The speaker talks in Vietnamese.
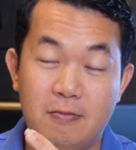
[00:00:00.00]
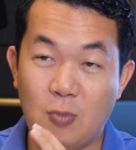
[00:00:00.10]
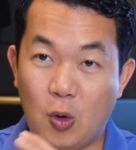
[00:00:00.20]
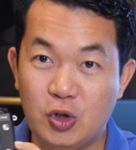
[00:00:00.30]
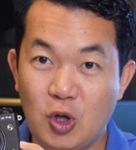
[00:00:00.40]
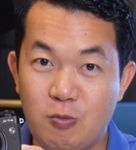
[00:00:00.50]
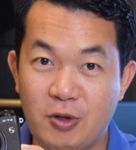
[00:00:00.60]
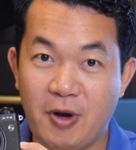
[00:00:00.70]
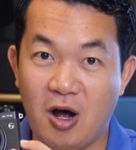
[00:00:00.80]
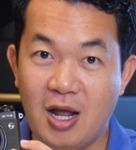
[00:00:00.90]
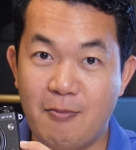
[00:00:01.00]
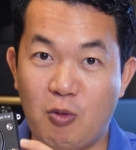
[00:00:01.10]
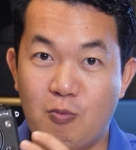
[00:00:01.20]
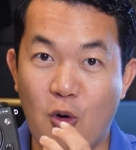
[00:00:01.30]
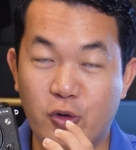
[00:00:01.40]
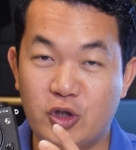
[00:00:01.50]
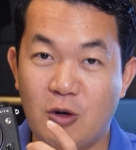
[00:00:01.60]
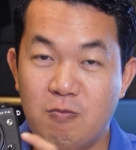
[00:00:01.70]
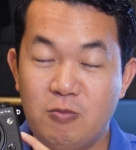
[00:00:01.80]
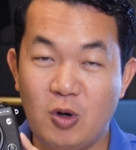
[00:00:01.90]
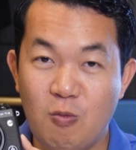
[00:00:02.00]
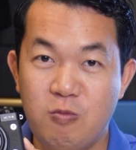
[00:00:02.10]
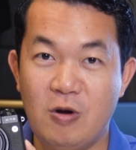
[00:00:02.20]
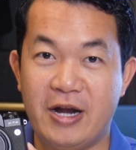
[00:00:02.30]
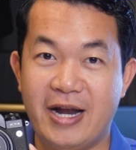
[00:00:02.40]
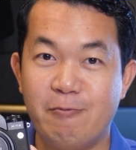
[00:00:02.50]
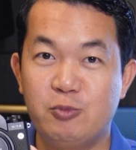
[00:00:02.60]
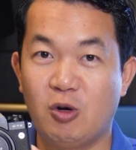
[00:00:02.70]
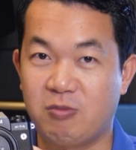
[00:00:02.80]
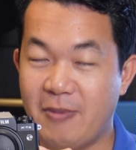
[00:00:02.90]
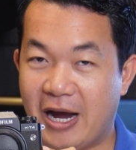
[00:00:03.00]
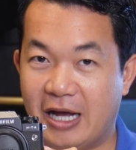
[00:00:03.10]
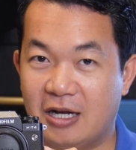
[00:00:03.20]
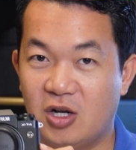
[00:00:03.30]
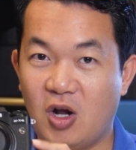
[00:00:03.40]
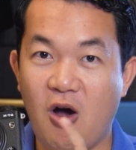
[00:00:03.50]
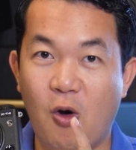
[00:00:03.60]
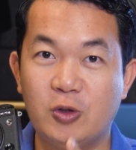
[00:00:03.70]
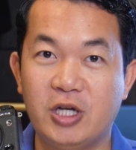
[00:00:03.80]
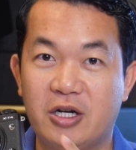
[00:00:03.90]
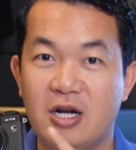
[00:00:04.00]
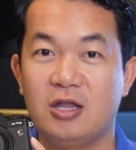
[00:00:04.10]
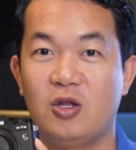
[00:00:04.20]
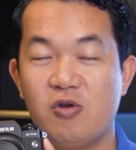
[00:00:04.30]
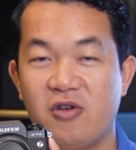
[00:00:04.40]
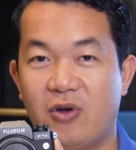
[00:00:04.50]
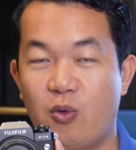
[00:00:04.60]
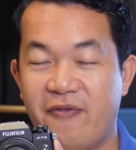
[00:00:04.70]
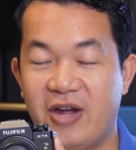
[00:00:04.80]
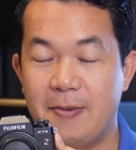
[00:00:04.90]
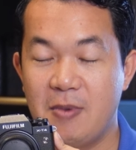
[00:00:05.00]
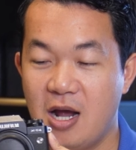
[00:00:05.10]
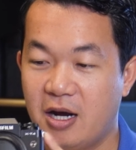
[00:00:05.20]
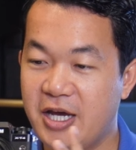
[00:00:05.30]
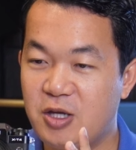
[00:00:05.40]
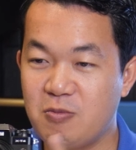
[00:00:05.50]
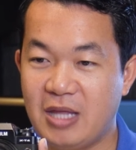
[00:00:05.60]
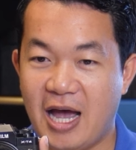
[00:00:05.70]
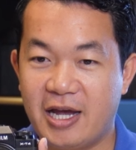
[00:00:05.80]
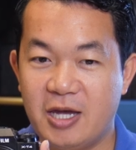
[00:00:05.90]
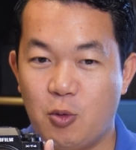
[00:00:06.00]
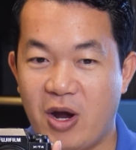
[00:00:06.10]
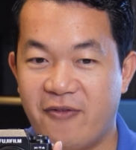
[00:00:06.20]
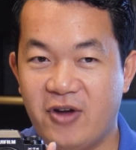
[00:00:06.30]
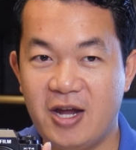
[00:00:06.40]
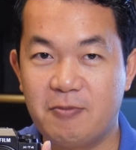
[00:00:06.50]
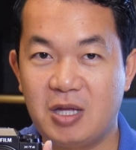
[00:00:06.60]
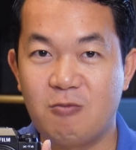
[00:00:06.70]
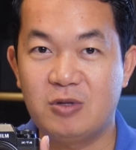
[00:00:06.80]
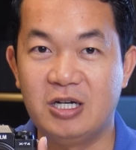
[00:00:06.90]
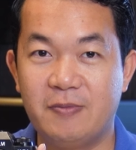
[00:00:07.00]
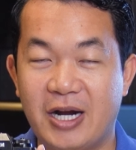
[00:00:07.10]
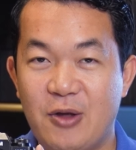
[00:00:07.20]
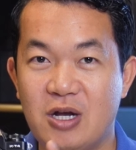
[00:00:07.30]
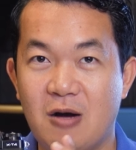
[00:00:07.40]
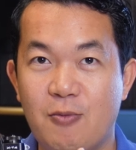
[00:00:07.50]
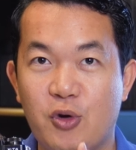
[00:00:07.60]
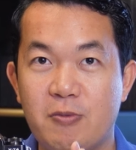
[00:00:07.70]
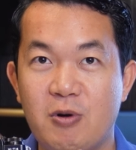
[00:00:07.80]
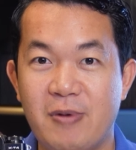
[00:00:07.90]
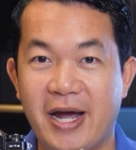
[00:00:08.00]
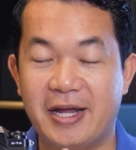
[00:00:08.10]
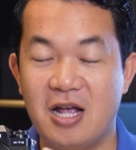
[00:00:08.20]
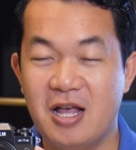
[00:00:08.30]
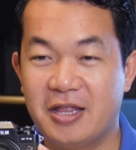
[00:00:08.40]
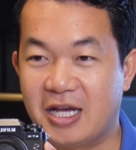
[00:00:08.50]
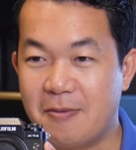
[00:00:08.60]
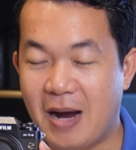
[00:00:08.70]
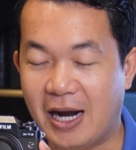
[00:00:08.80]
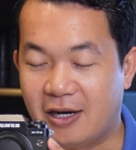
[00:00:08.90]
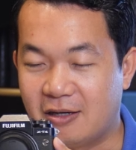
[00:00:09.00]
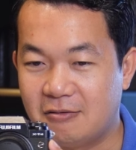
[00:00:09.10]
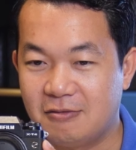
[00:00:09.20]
bổ sung trong đó là một bộ chống rung 50 các bạn ạ à. nó hỗ trợ rất tốt cho việc quay phim khi chúng ta khi quay phim thông thường mà nếu như không có bộ chống rung này thì các bạn